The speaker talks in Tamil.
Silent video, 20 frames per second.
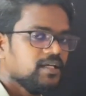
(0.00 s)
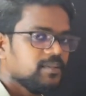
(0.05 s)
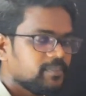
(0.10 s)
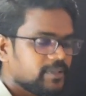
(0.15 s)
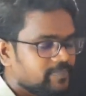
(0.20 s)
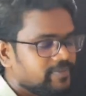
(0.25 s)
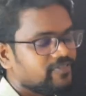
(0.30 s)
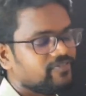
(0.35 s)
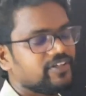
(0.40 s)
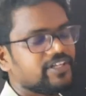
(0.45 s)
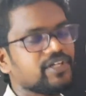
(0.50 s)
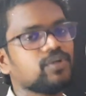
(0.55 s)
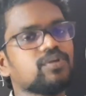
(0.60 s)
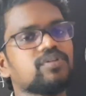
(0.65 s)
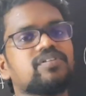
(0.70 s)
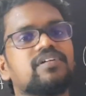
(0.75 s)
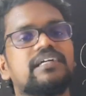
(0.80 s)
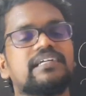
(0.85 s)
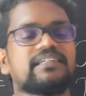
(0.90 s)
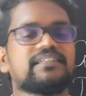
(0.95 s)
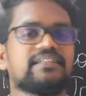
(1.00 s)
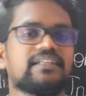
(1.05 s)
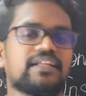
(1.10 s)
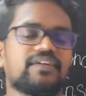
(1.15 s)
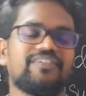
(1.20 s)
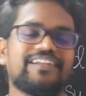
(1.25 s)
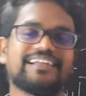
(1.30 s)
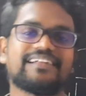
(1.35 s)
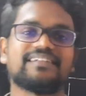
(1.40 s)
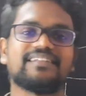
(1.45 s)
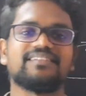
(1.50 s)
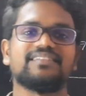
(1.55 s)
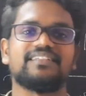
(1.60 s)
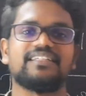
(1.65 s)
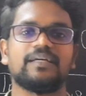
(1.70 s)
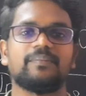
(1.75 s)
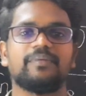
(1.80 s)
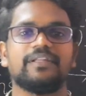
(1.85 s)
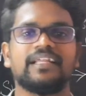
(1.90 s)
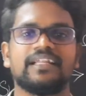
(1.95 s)
மேபி வெரி குட் கண்டக்டர் ஆஃப்
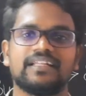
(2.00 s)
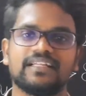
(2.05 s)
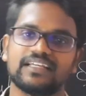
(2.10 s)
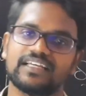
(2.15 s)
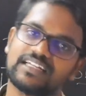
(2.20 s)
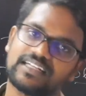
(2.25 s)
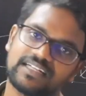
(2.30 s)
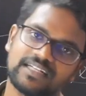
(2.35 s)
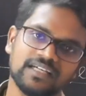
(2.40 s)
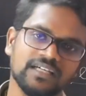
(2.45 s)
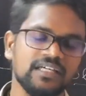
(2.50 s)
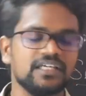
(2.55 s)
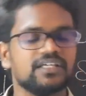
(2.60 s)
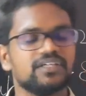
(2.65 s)
எலக்ட்ரிசிட்டி அப்படின்னா என்ன கேட்டிங்கன்னா